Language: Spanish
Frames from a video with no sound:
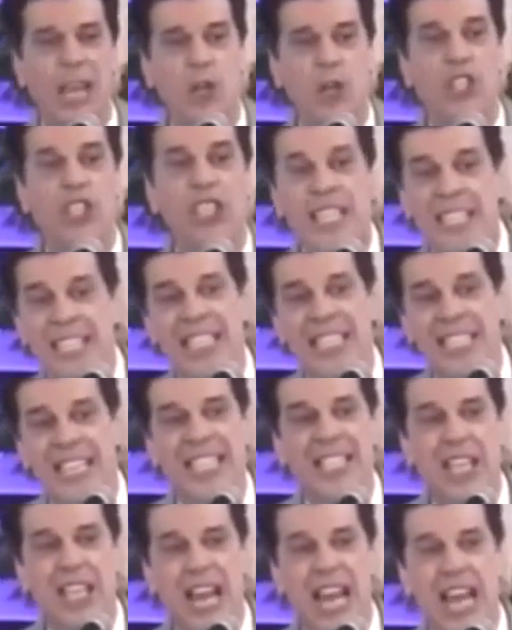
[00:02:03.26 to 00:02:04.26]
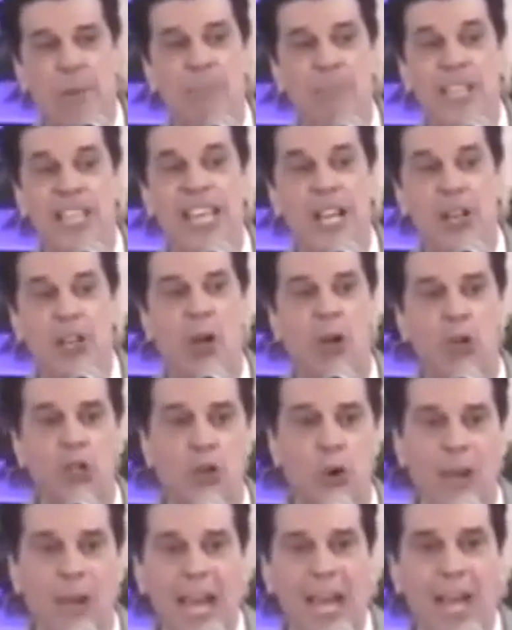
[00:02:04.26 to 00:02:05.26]
que los líderes de Israel pidieron a
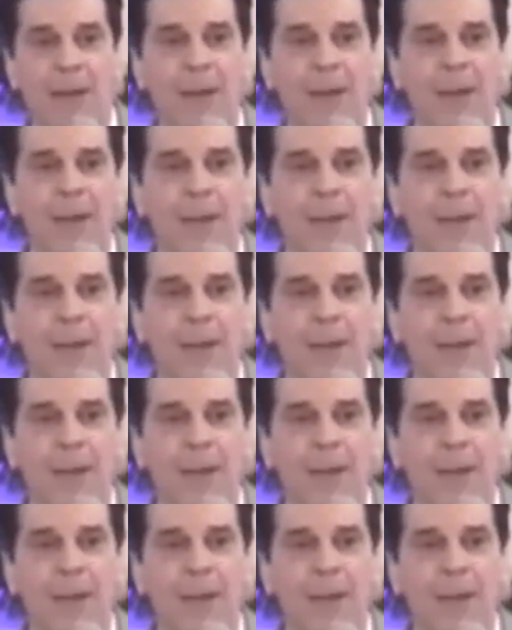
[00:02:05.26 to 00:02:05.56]
Josué?